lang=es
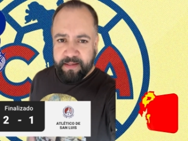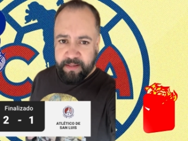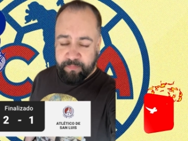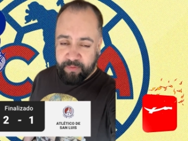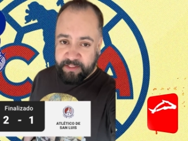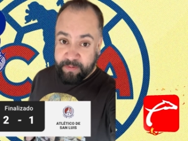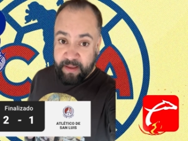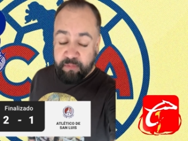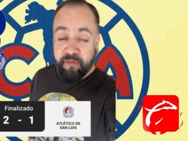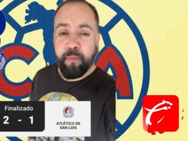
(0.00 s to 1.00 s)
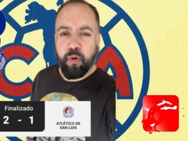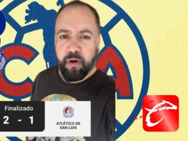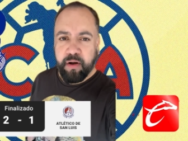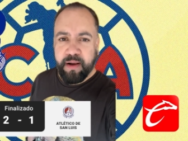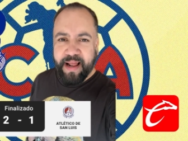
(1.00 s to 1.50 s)
Y pues vayan por
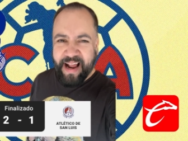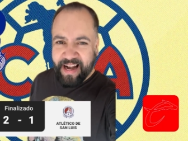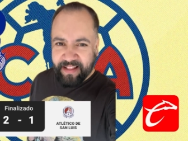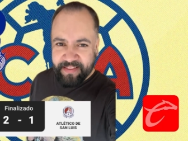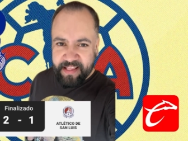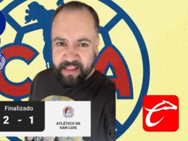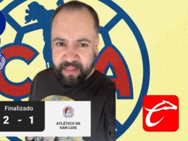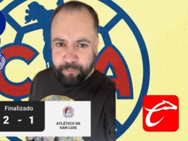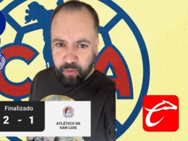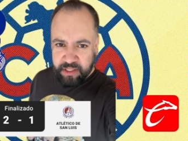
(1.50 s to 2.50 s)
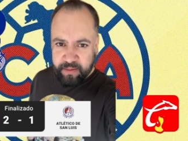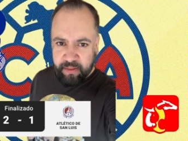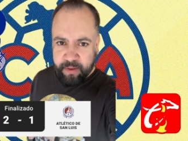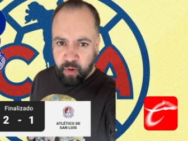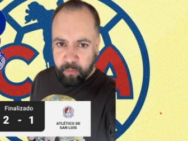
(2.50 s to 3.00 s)
favor a la tienda deportiva
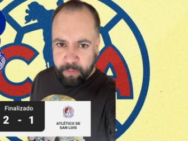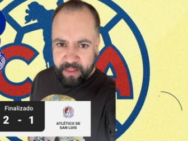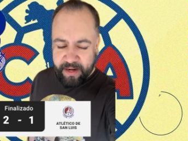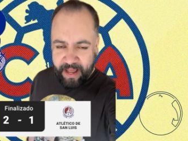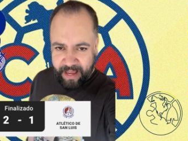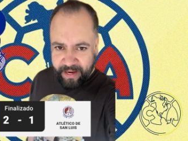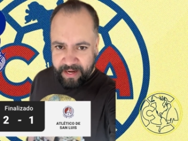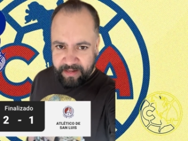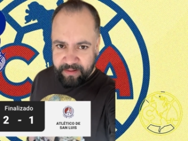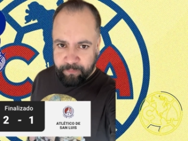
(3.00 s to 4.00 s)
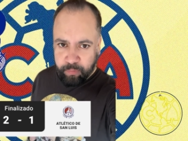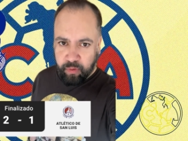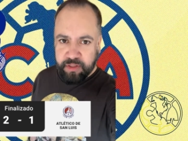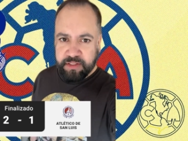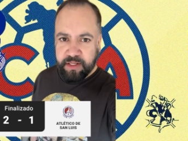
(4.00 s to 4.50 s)
de mi compadre Ángel
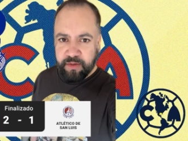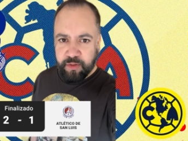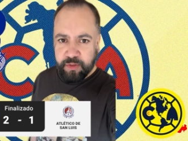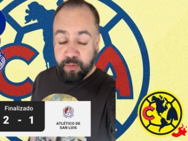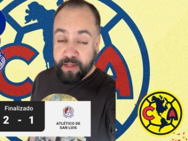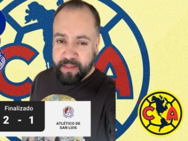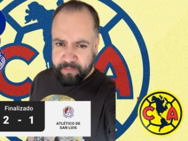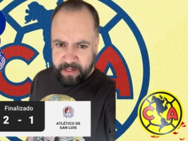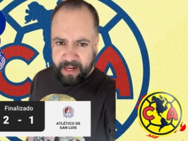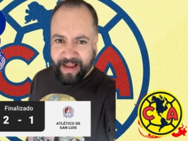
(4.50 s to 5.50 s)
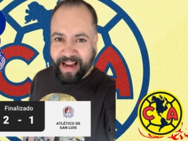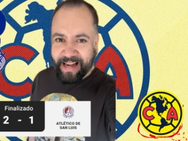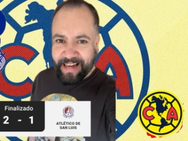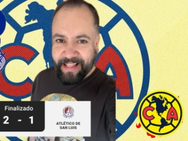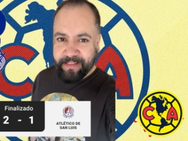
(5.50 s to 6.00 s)
Deportes Reynoso y también a
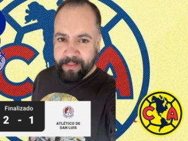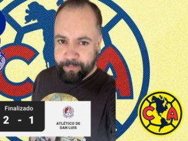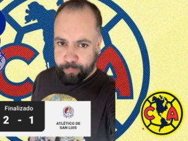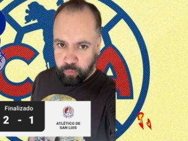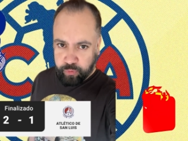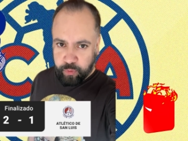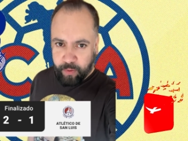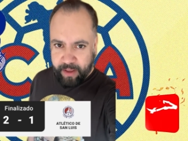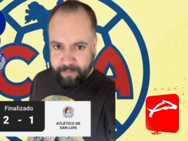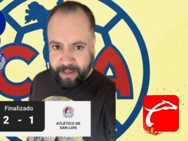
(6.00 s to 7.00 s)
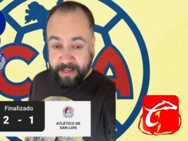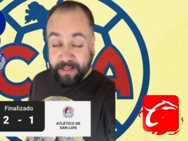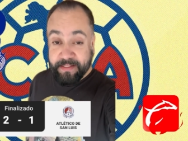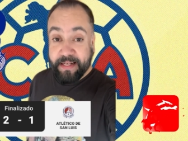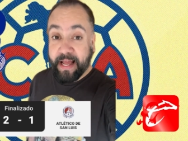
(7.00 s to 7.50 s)

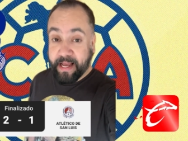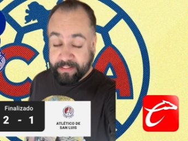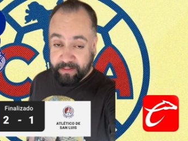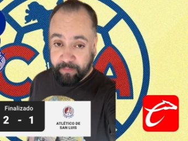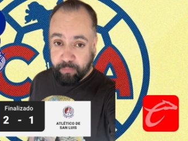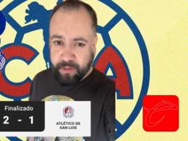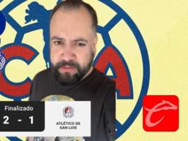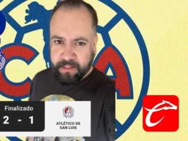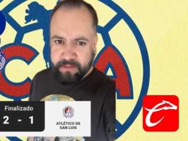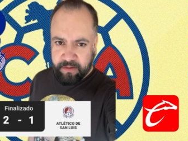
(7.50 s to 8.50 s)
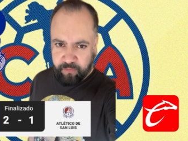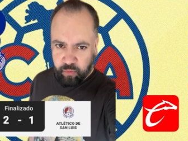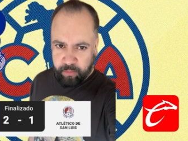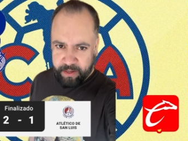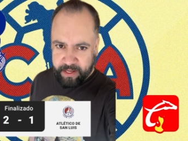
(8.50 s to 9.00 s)
caliente.mx, la casa de apuestas del
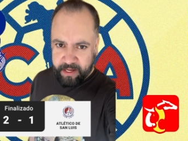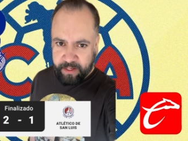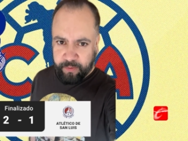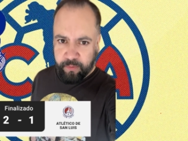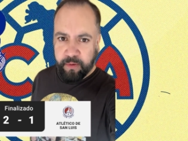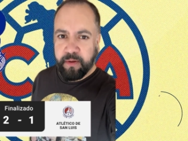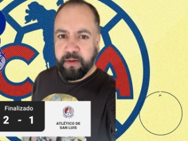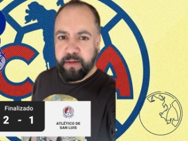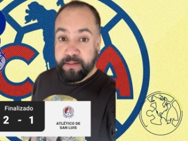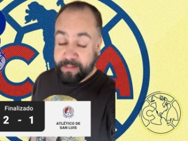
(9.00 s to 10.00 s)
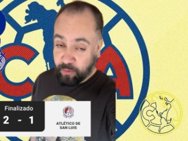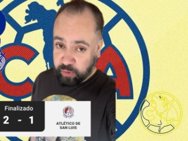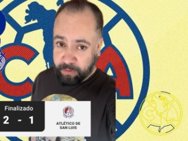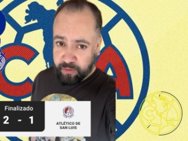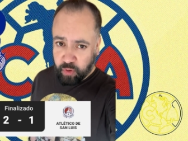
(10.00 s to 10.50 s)
fútbol mexicano.
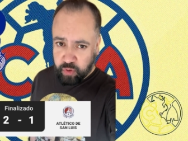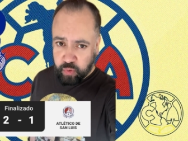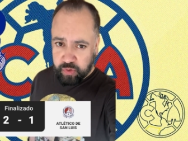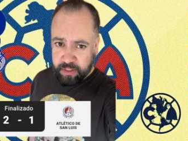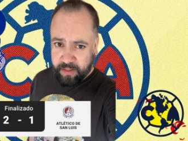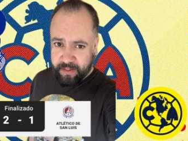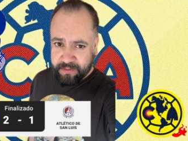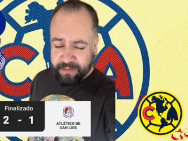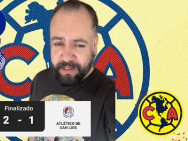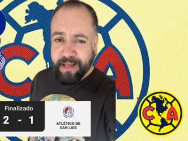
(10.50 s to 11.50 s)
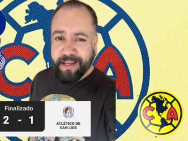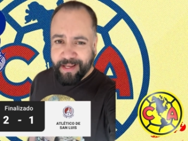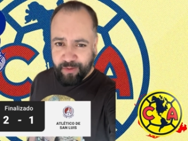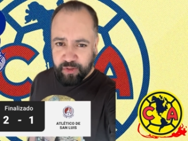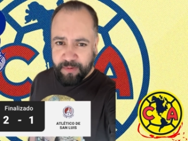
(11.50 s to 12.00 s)
Saludos para todos ustedes
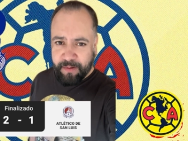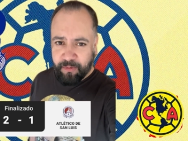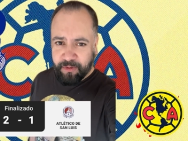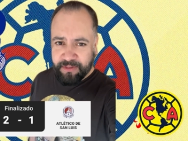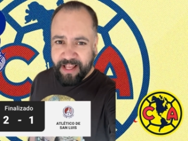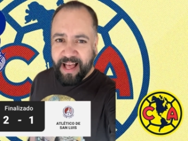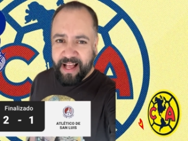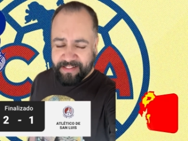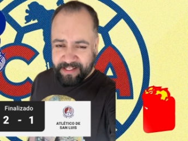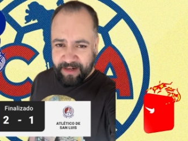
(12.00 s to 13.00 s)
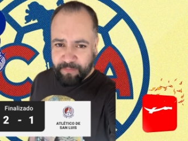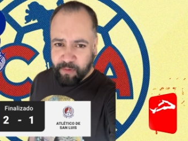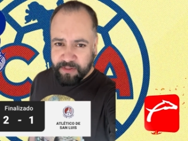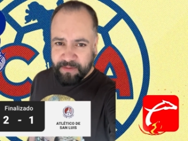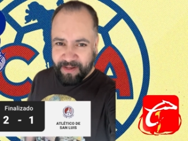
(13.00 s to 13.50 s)
y nos vemos hasta la
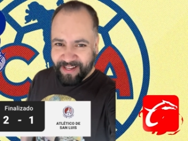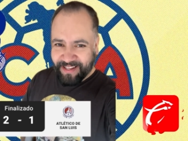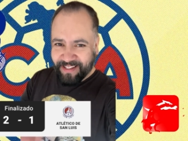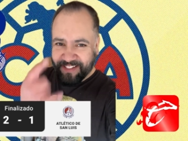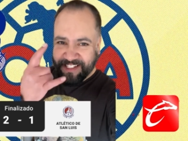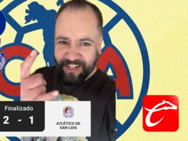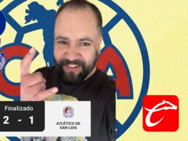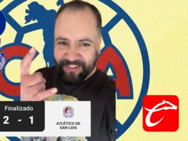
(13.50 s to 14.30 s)
próxima. Chao.